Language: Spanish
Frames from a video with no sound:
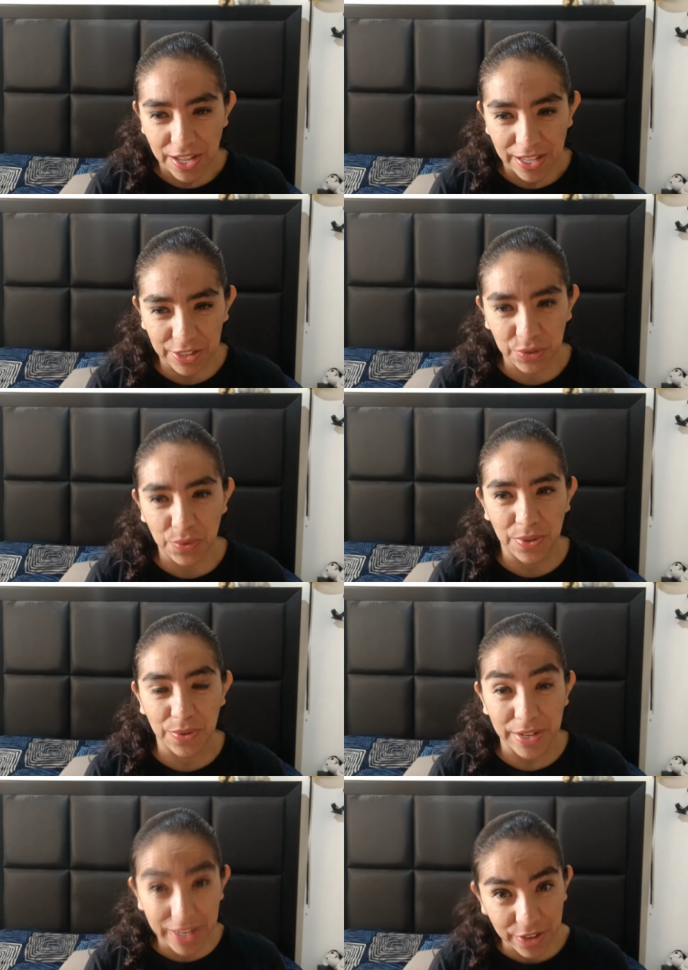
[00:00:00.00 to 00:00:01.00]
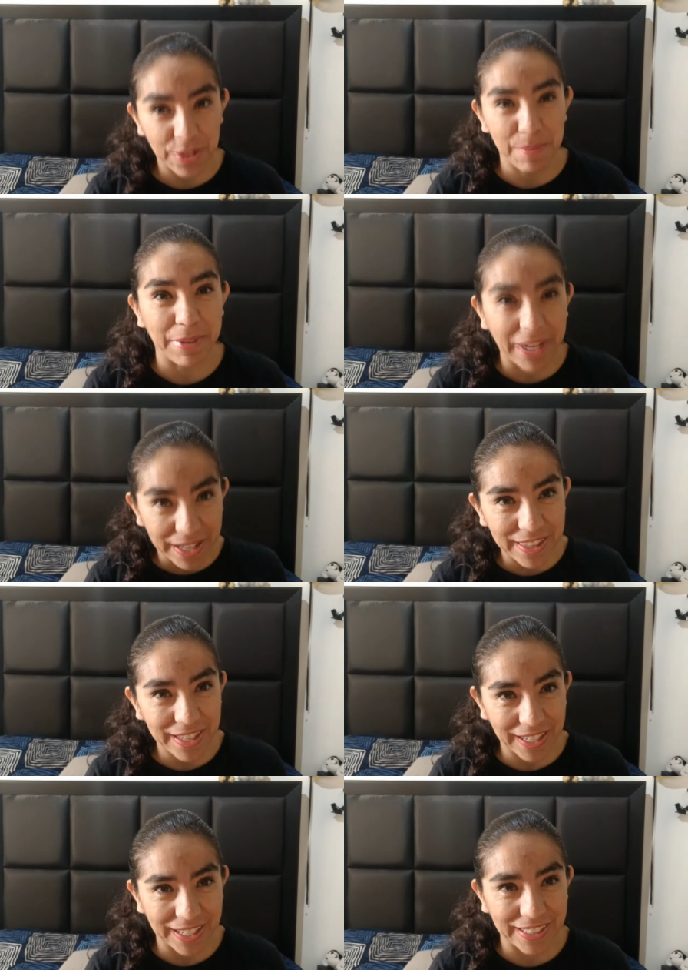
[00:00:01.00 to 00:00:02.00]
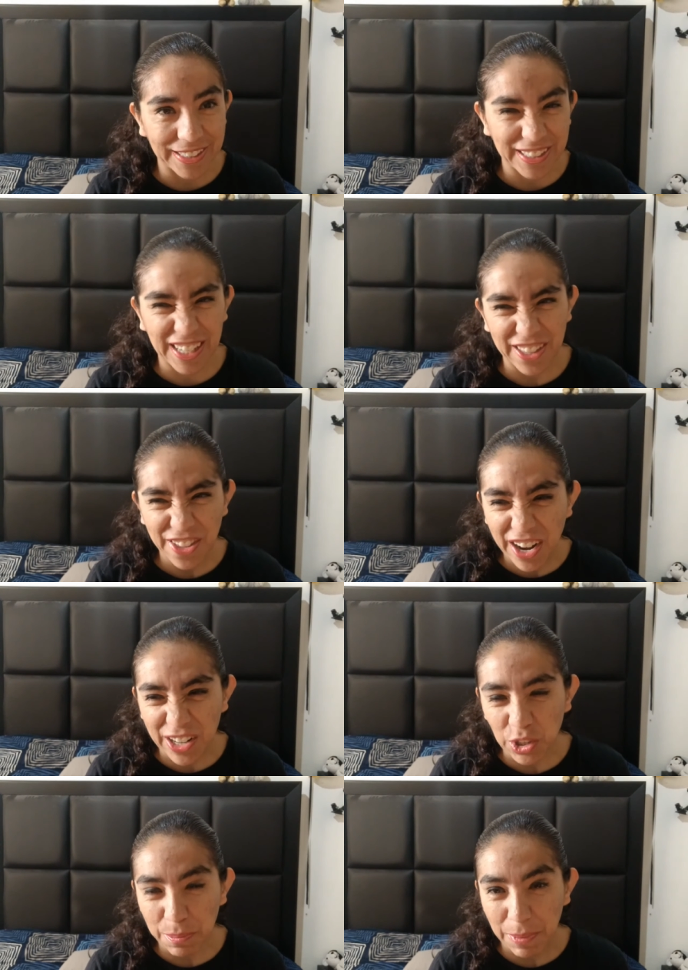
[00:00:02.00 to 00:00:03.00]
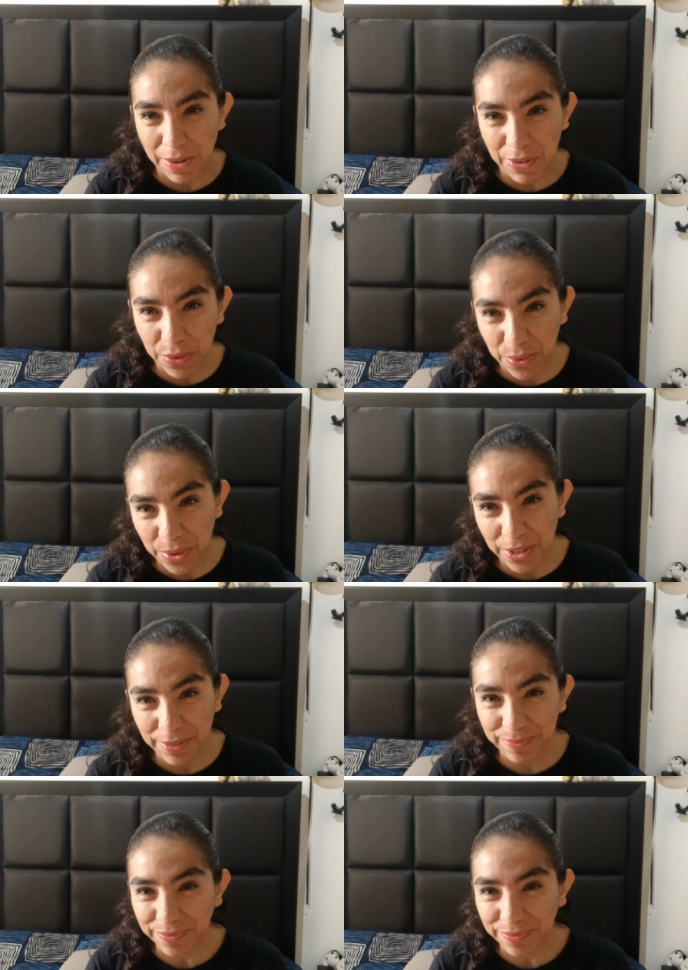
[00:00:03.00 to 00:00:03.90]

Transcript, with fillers: es cuando el hijo de Milady está sacándole la sopa al verdugo